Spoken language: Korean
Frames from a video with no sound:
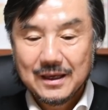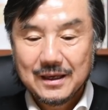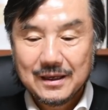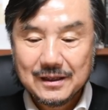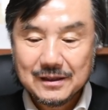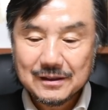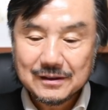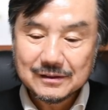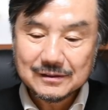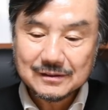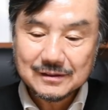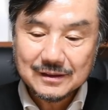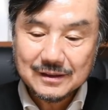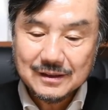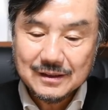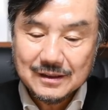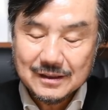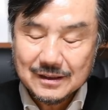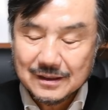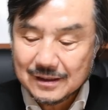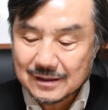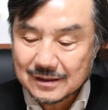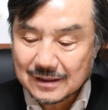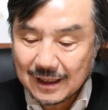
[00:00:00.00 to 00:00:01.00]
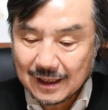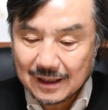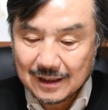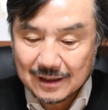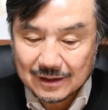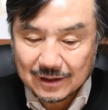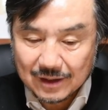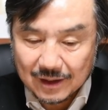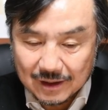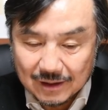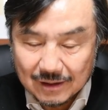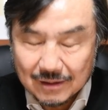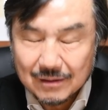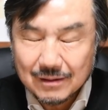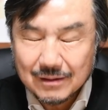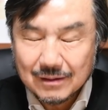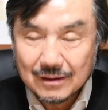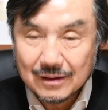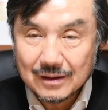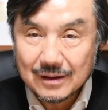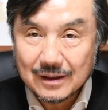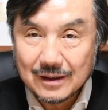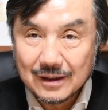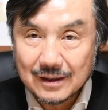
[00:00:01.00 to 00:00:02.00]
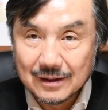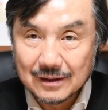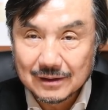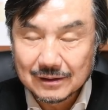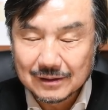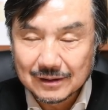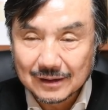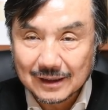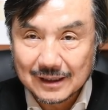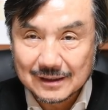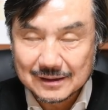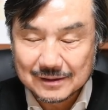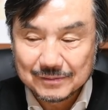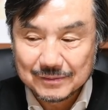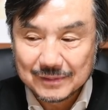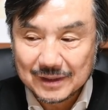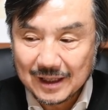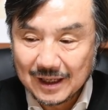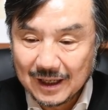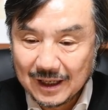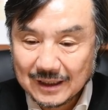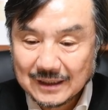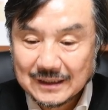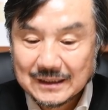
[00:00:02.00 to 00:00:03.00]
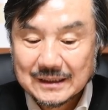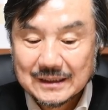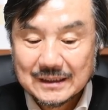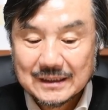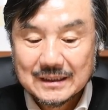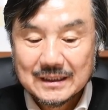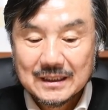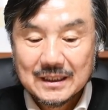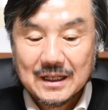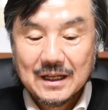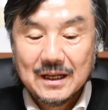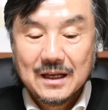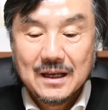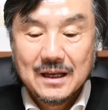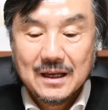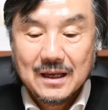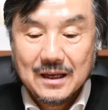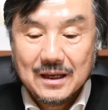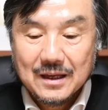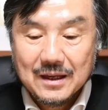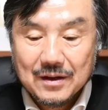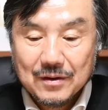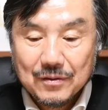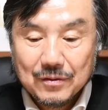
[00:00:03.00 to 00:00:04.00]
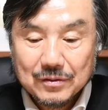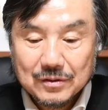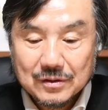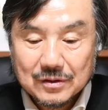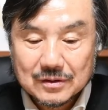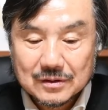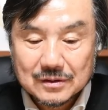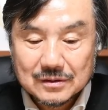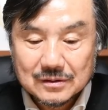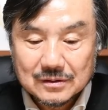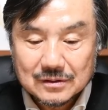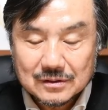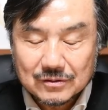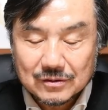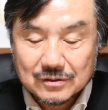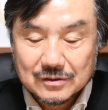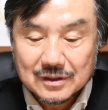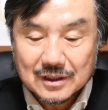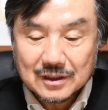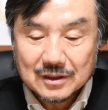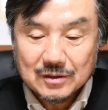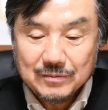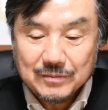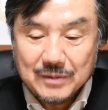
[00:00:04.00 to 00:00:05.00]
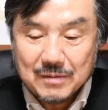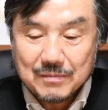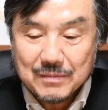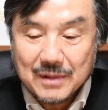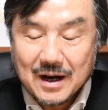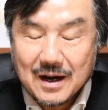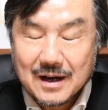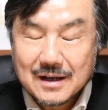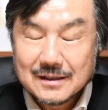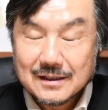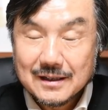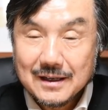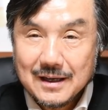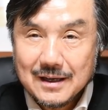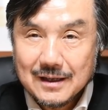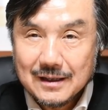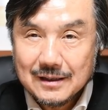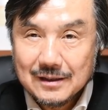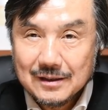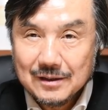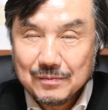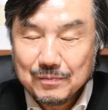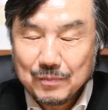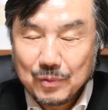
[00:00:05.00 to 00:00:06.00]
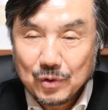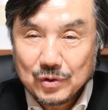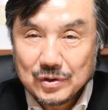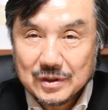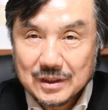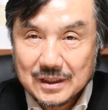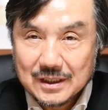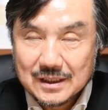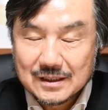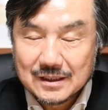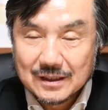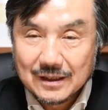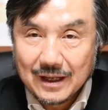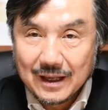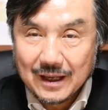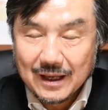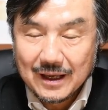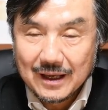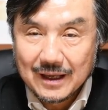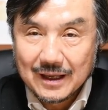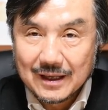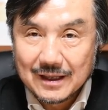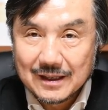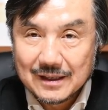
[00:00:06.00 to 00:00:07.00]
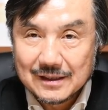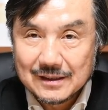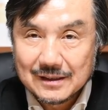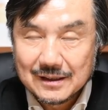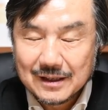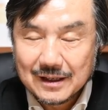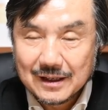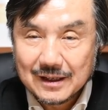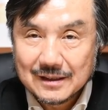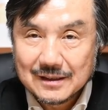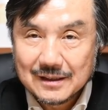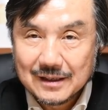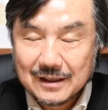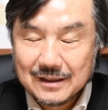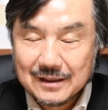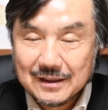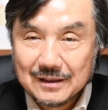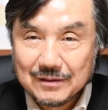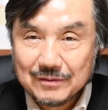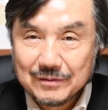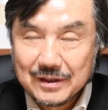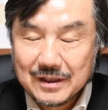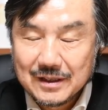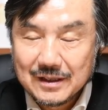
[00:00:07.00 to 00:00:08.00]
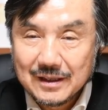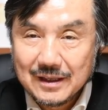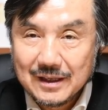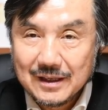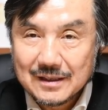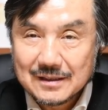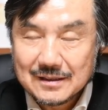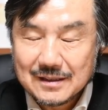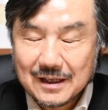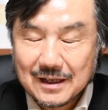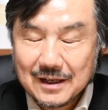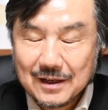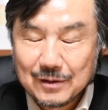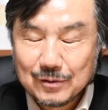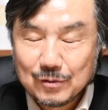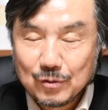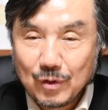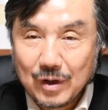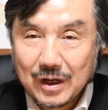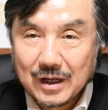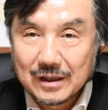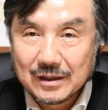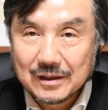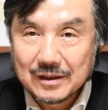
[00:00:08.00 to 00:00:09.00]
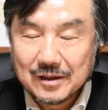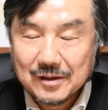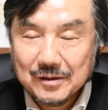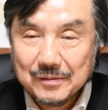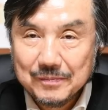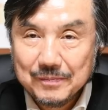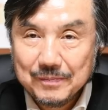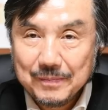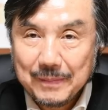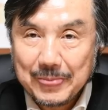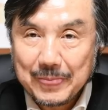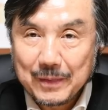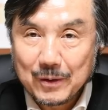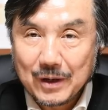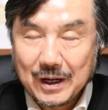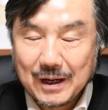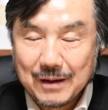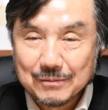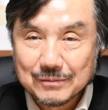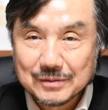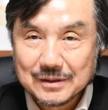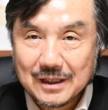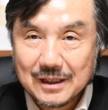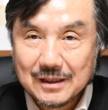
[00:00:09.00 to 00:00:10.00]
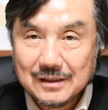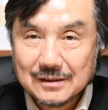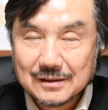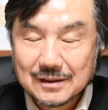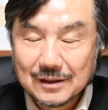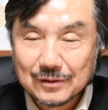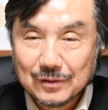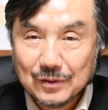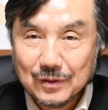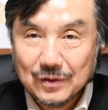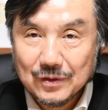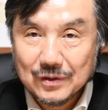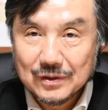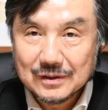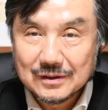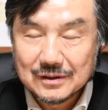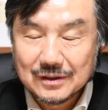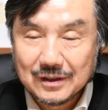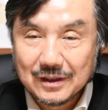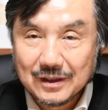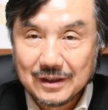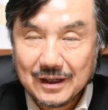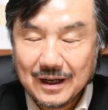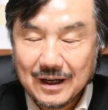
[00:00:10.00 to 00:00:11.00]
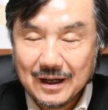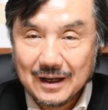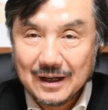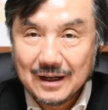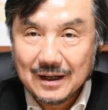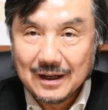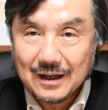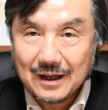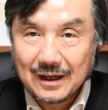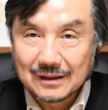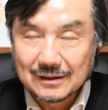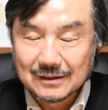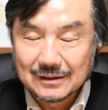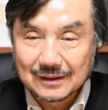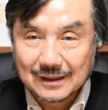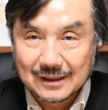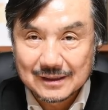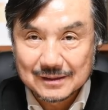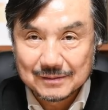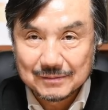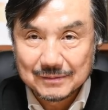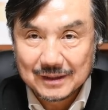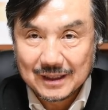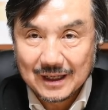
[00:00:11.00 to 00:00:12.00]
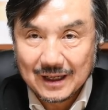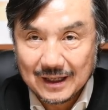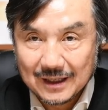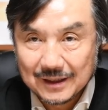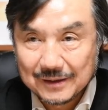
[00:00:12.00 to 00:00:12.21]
이런 것들이 잘 되어 있는 것 같습니다. 예, 오늘은 권장윤의 망자의 길을 보시기 전에 제가 여러분한테 자랑도 할 겸 또 감사 인사도 드려야 할 것 같습니다.